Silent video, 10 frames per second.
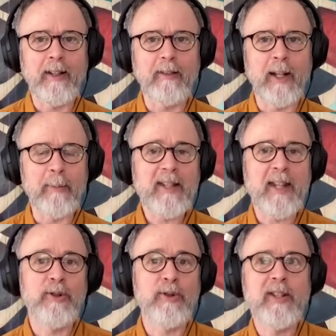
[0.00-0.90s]
évidemment,
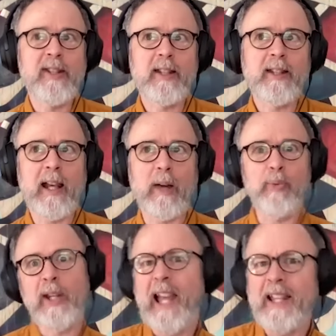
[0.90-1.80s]
ça suscite à la
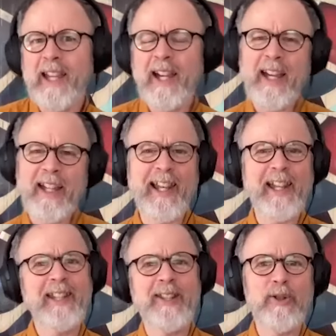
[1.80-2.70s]
fois de l'intérêt et de
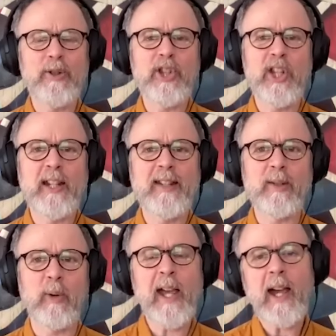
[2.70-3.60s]
l'inquiétude chez les
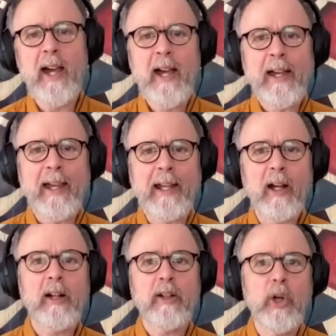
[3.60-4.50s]
citoyens. Et
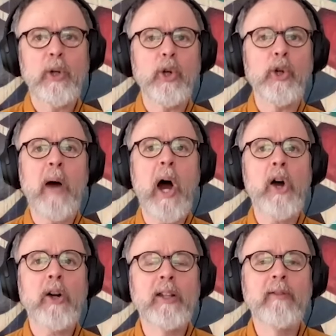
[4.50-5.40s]
là, il y a une
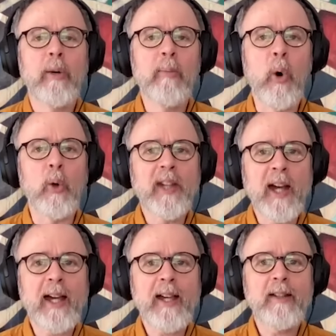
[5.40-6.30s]
rumeur qui va bon
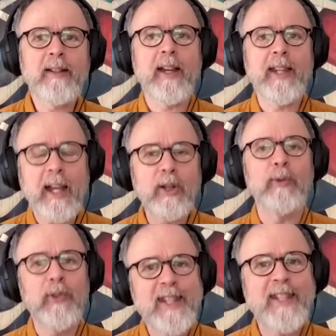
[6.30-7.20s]
train, rien
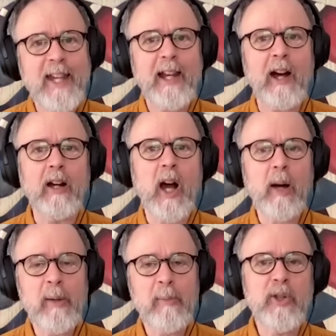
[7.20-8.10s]
d'officiel
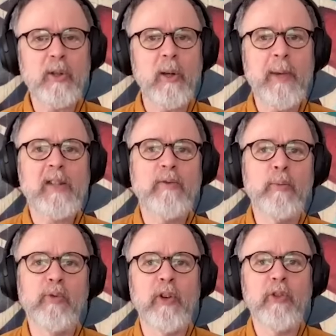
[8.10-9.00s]
encore, mais M. Demers, vous
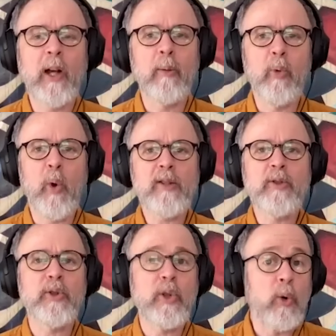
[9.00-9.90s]
pouvez faire le point
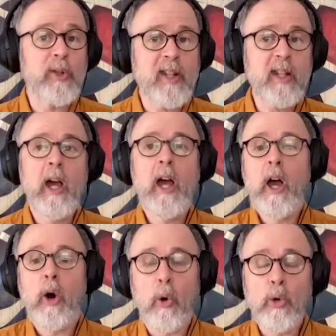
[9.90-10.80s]
sur ce qu'on sait
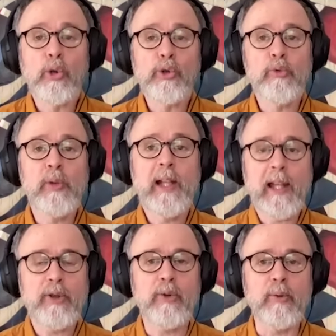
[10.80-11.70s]
aujourd'hui
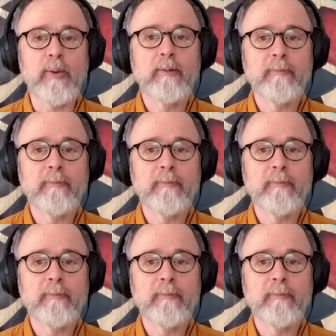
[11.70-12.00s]
là-dessus.